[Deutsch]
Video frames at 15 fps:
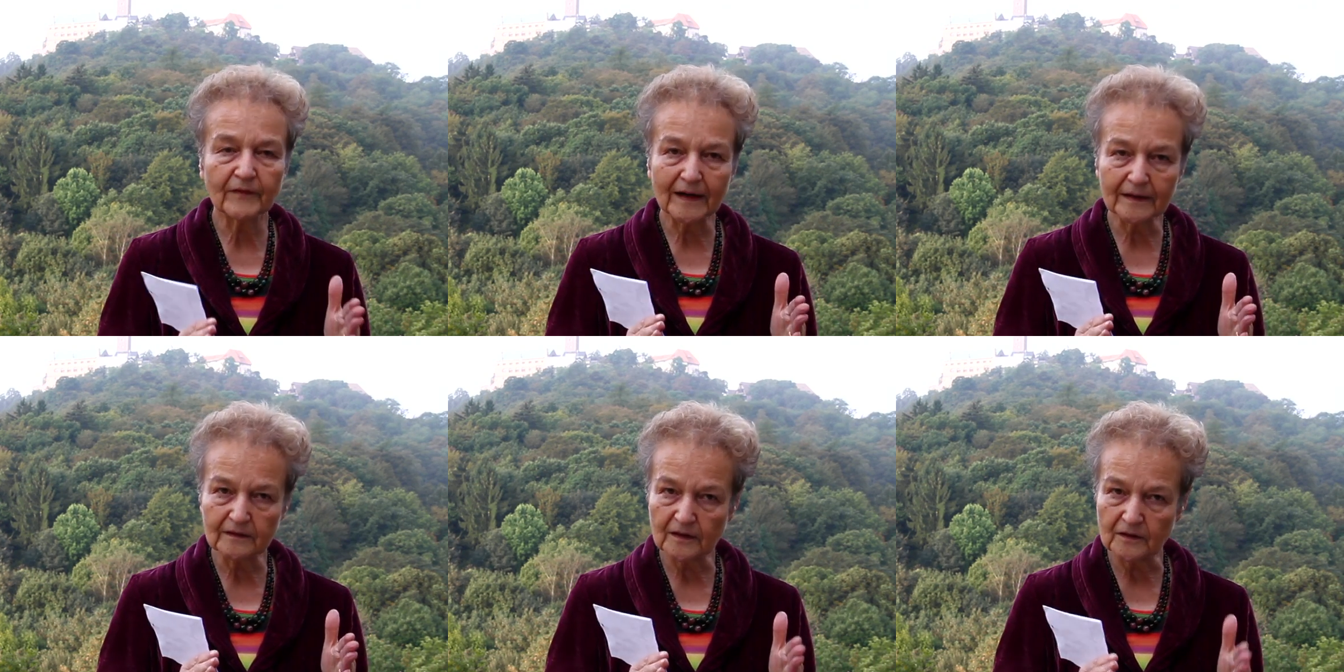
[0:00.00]

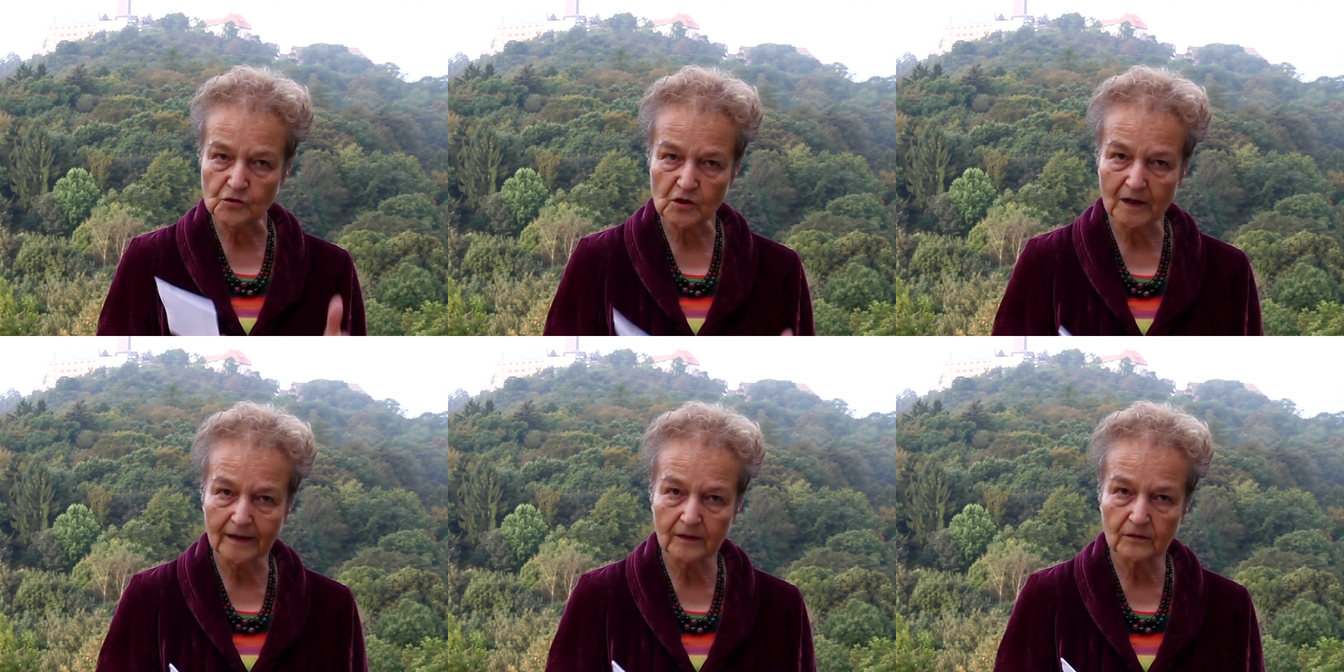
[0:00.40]
war die
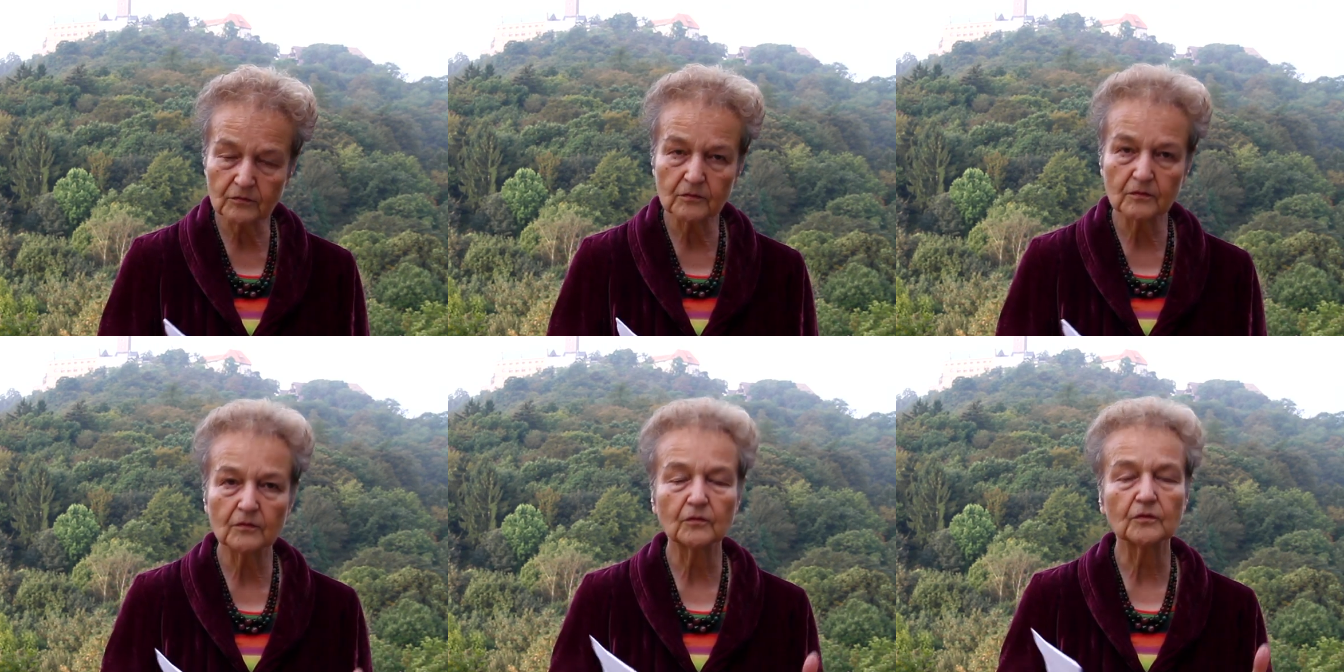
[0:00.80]

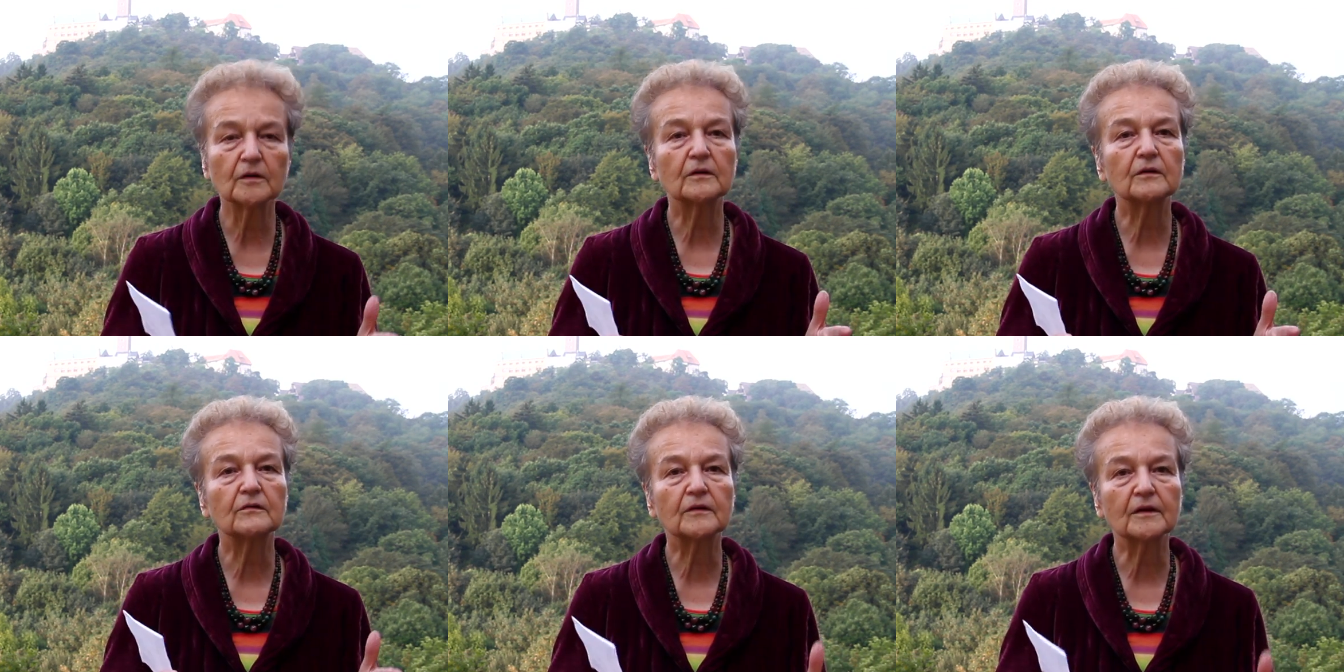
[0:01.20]
Entscheidung
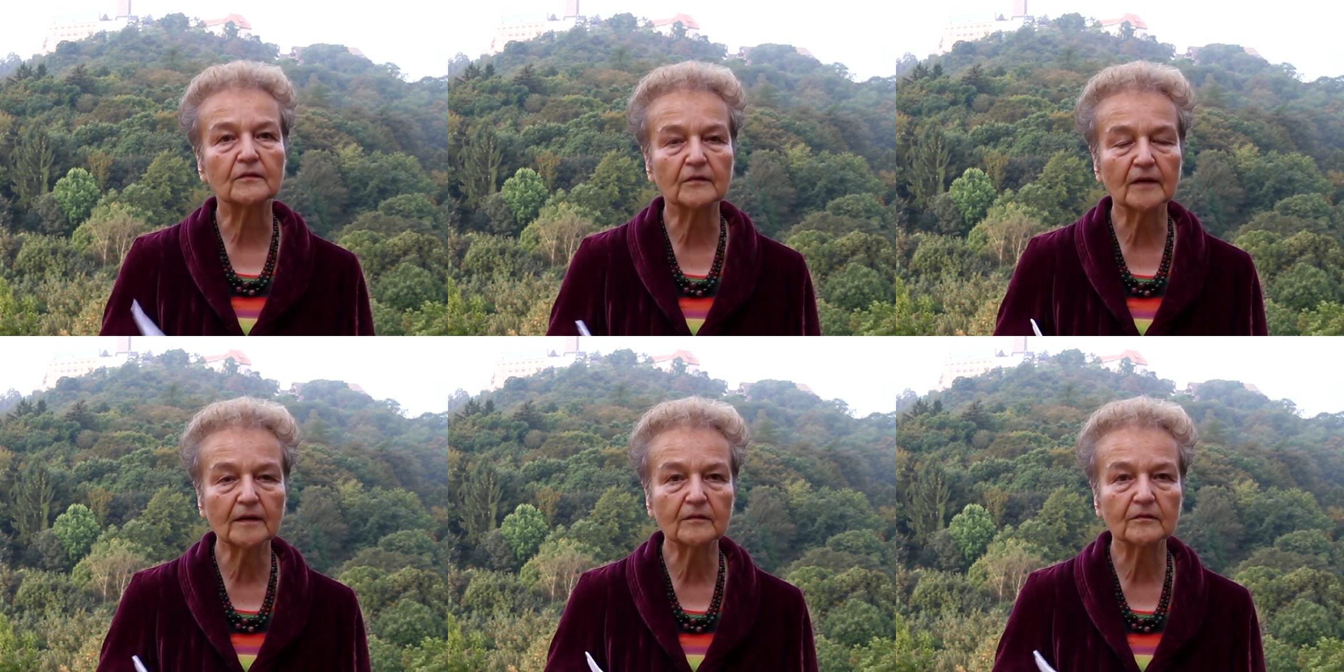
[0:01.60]
oder das
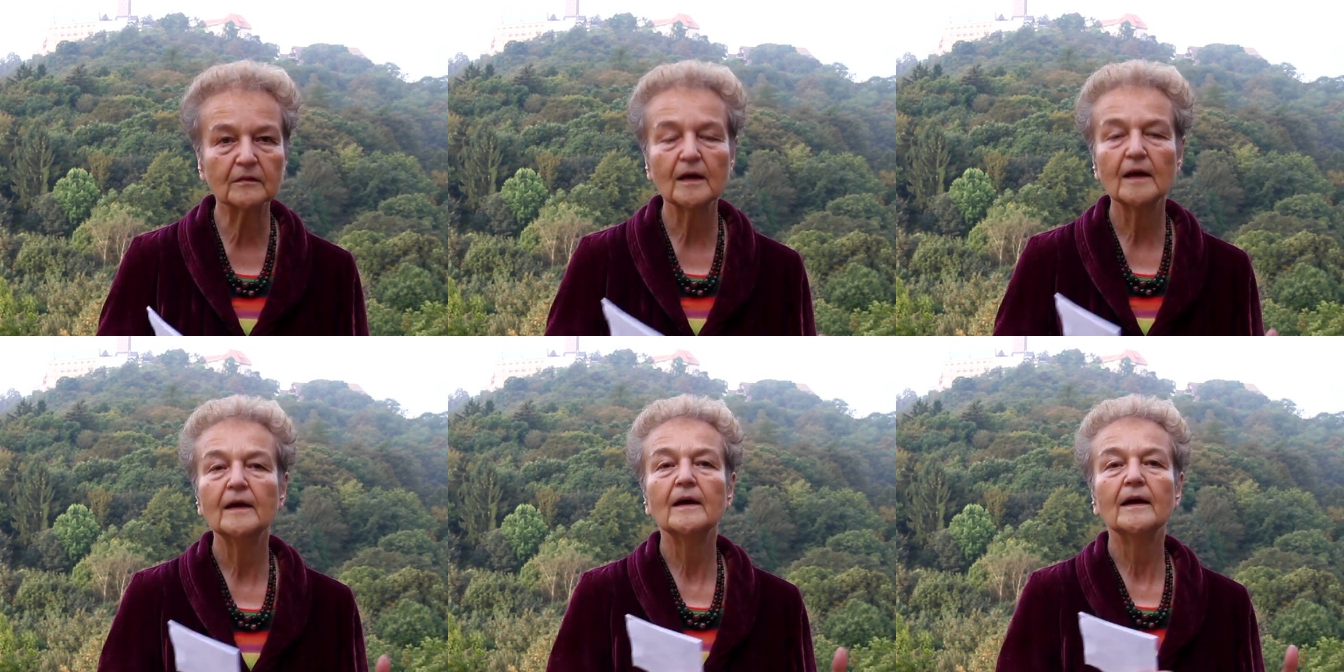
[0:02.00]
Gesetz